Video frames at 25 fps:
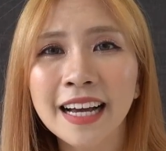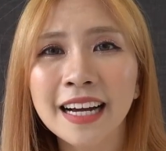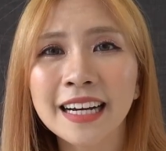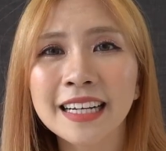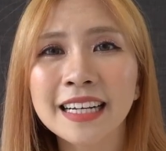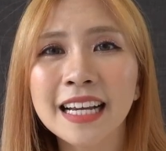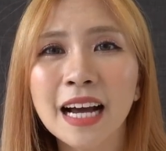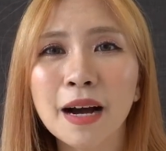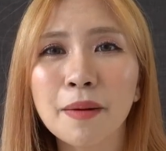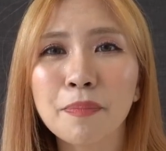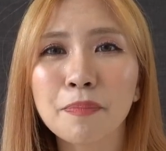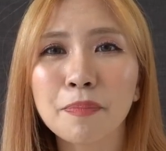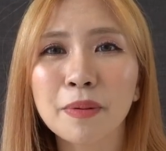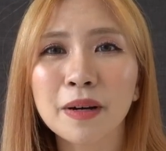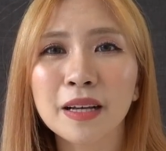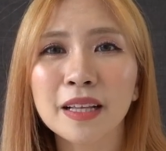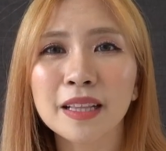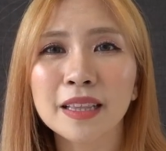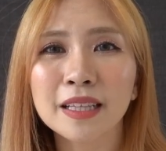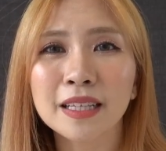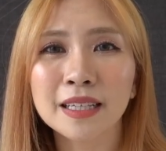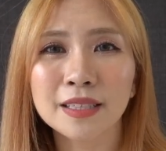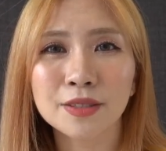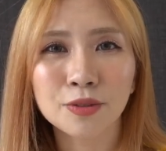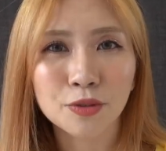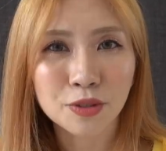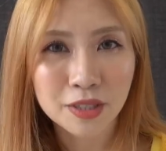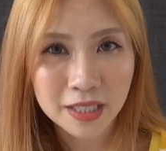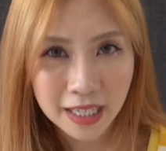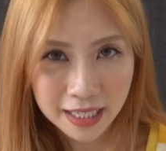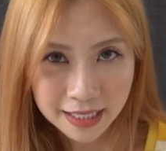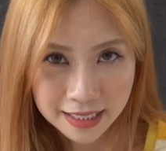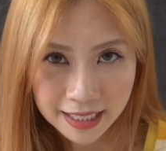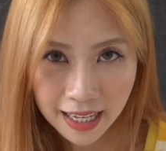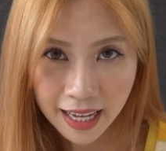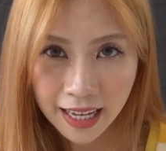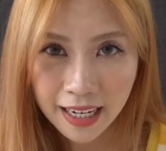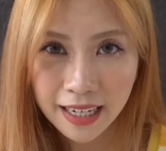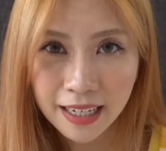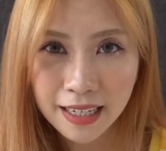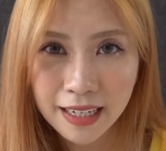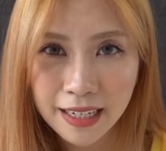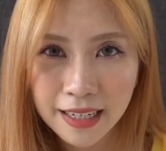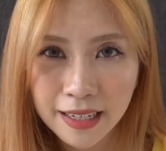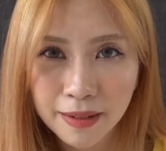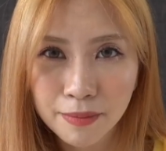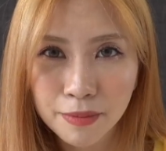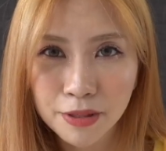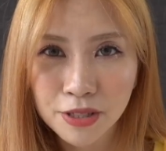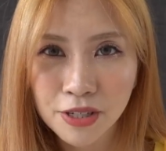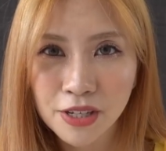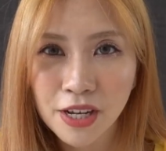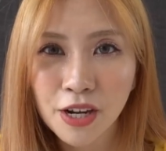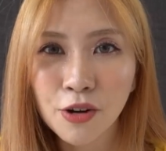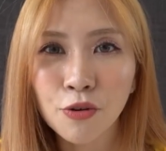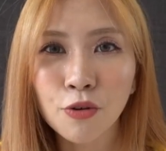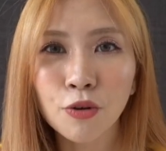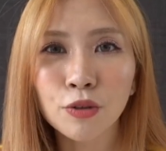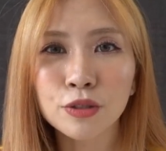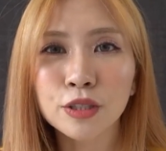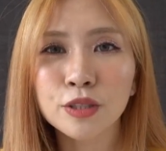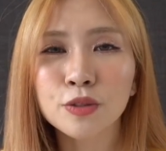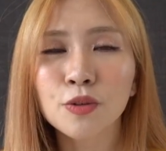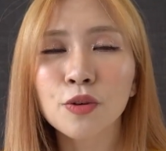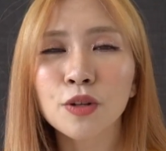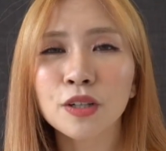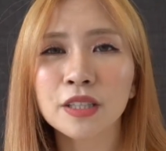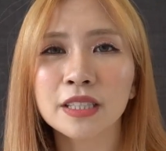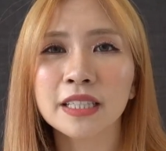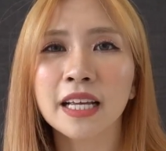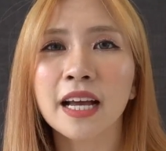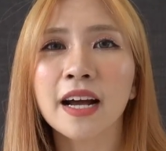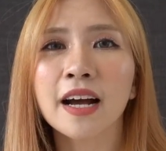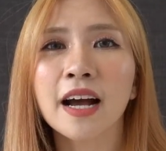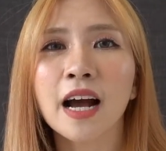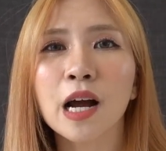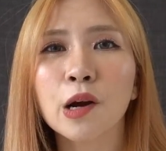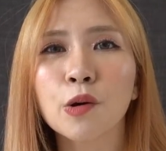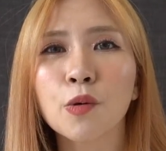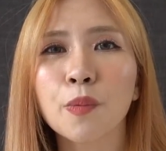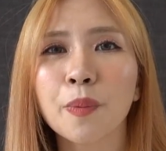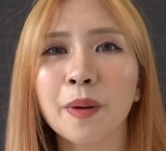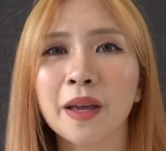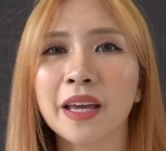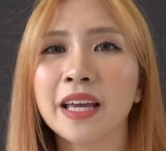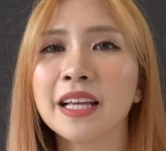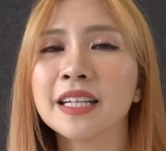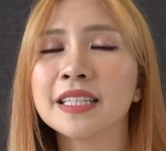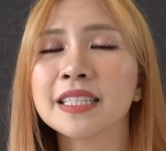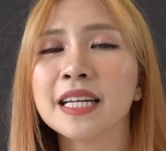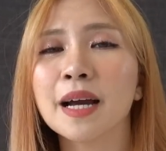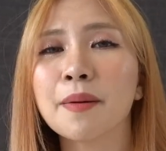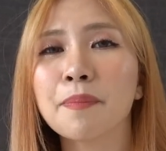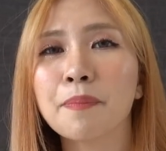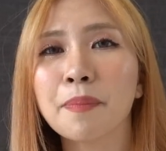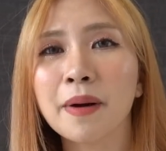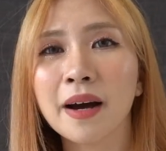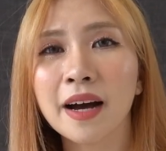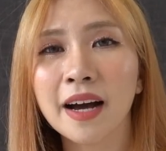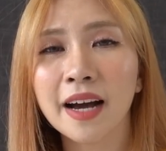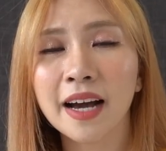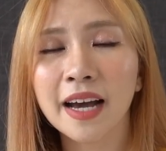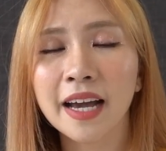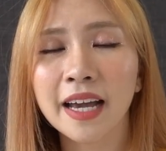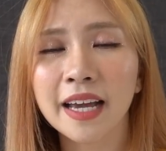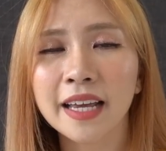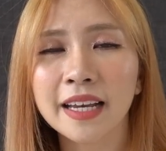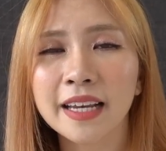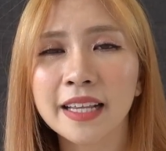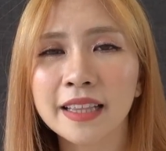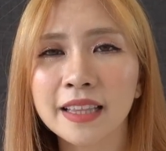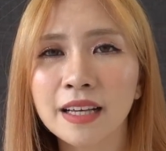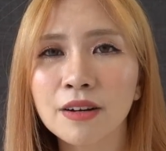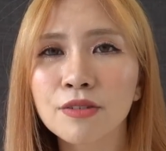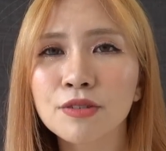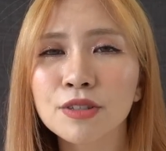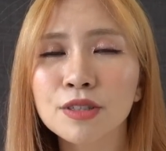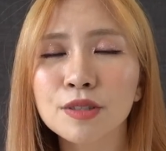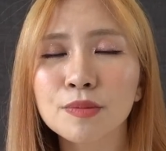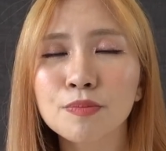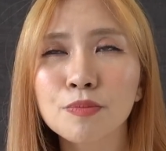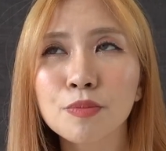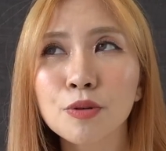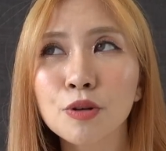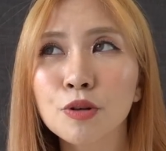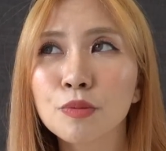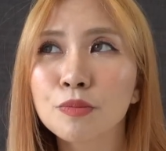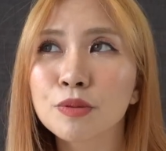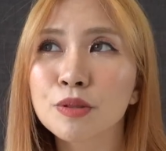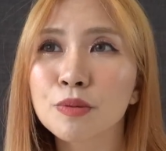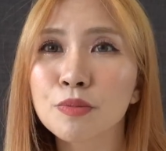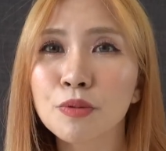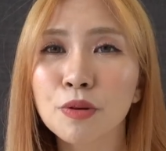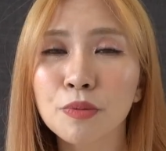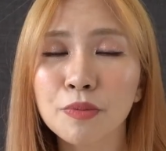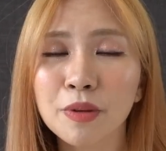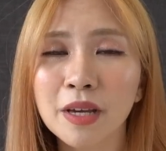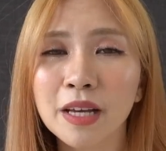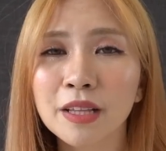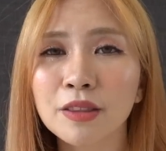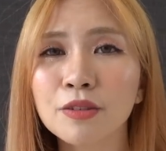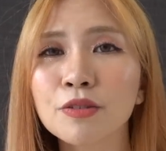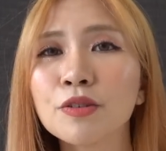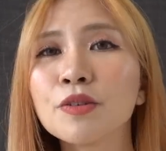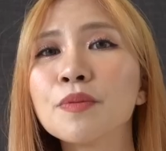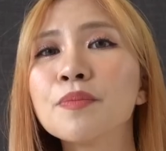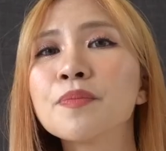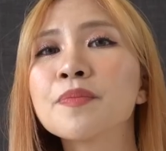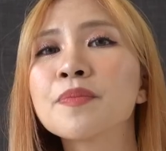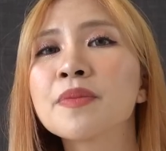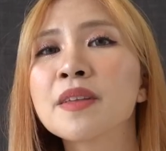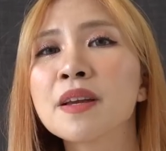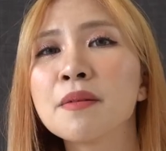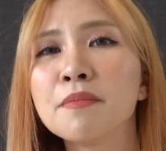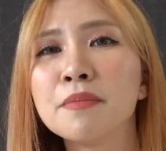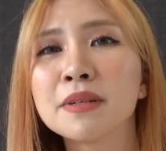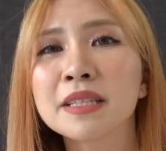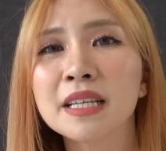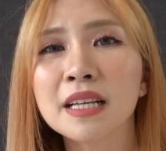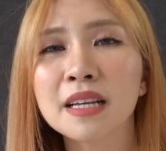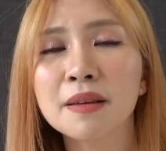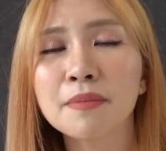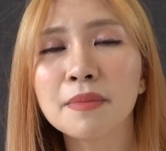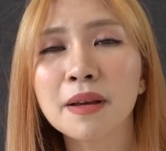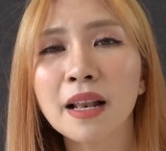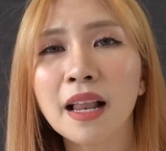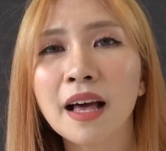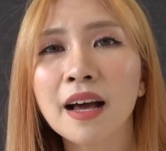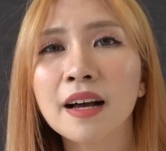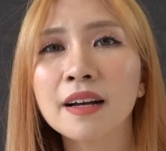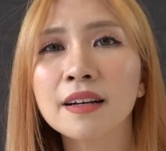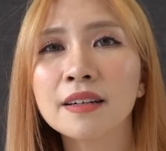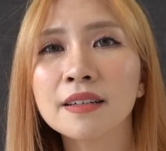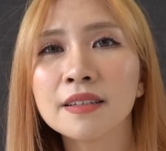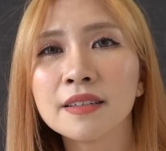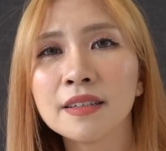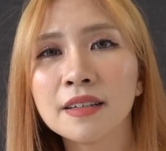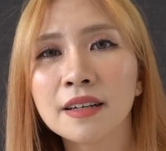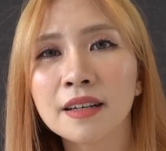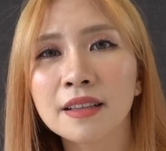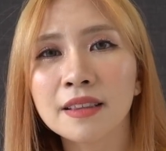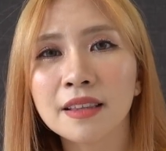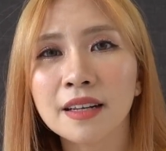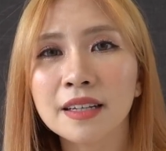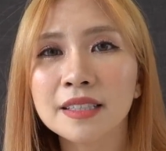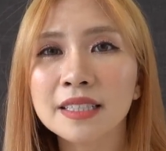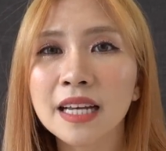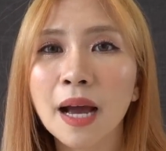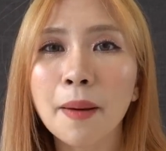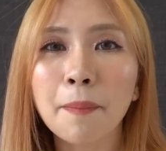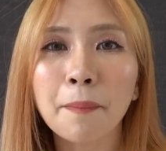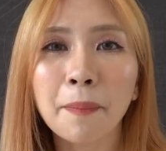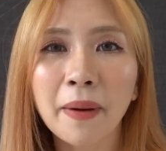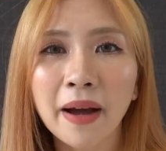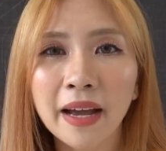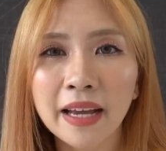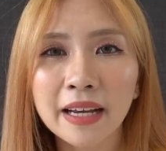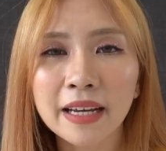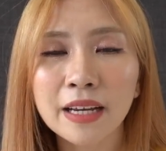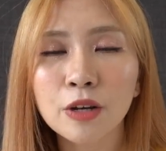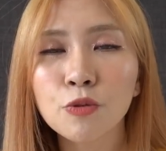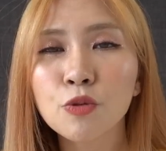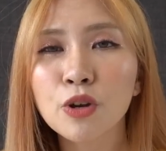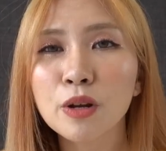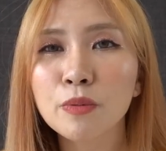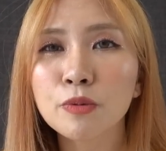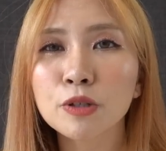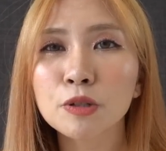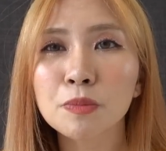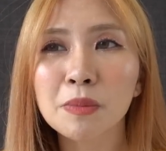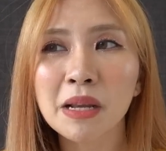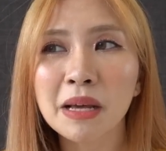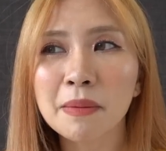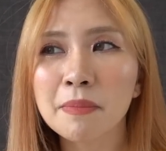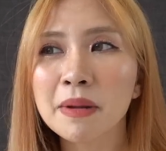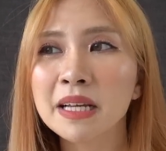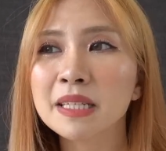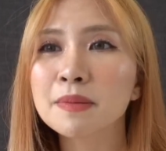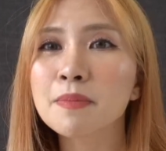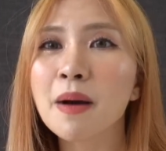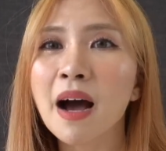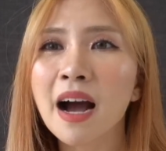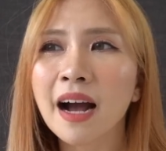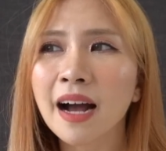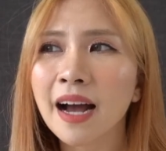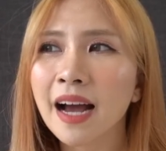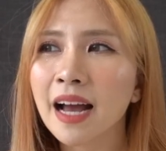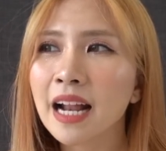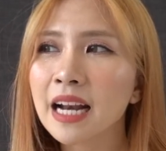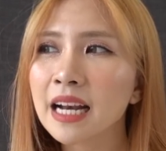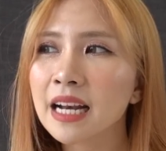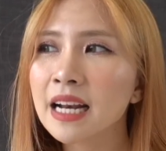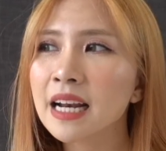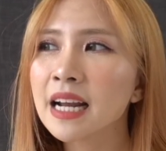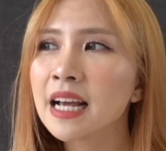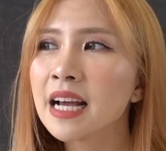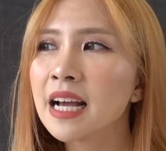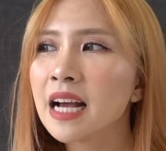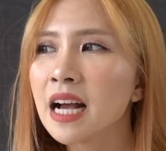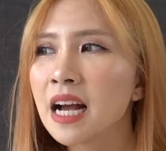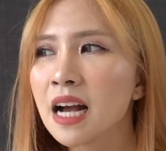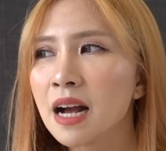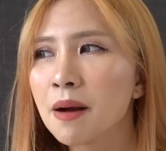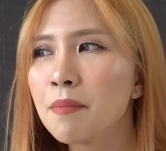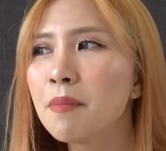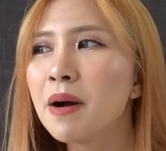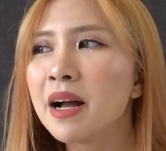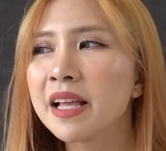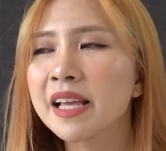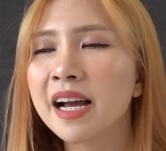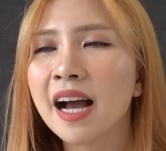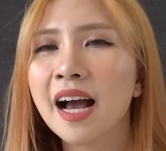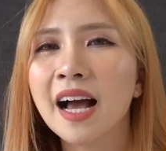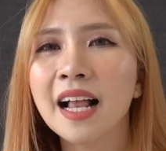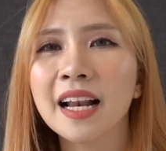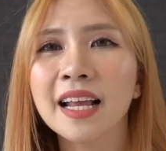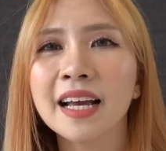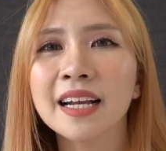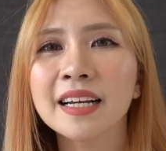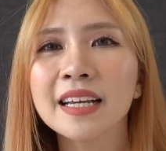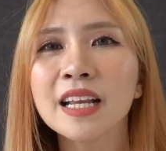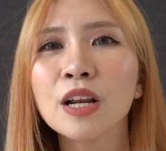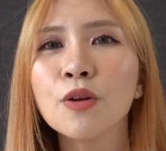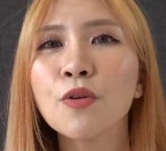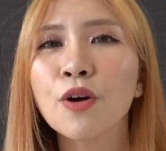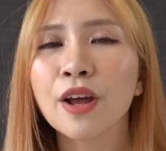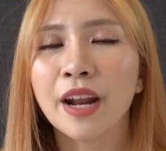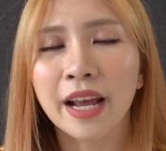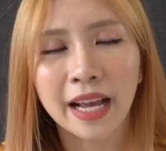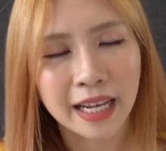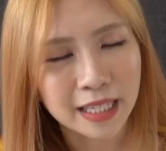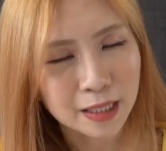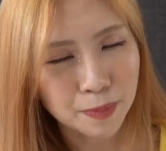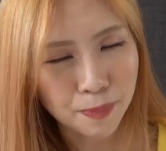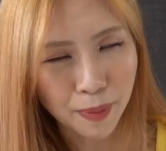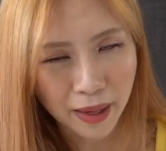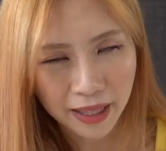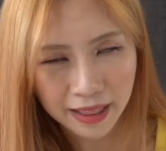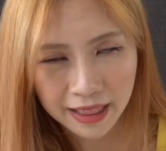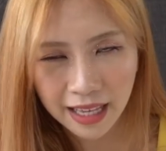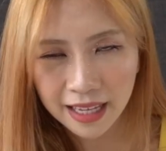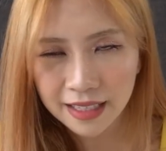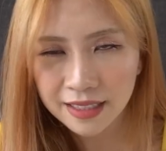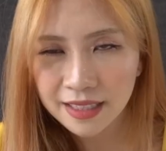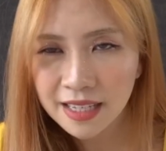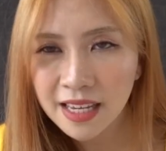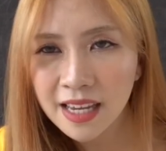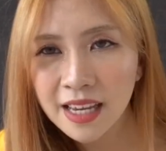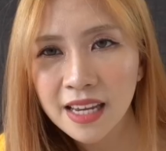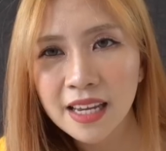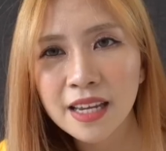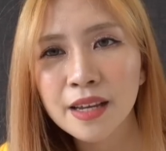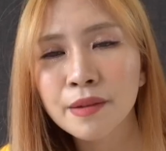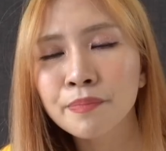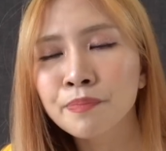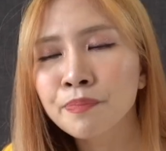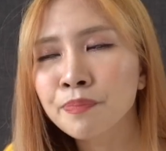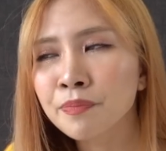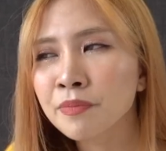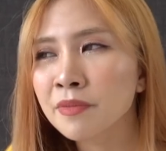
dapat kesuksesan maksudnya goals goals yang aku pengen capai di tahun sebelum sebelumnya itu bisa dibilang tercapai di 2019 bahkan banyak hal yang di luar ekspektasi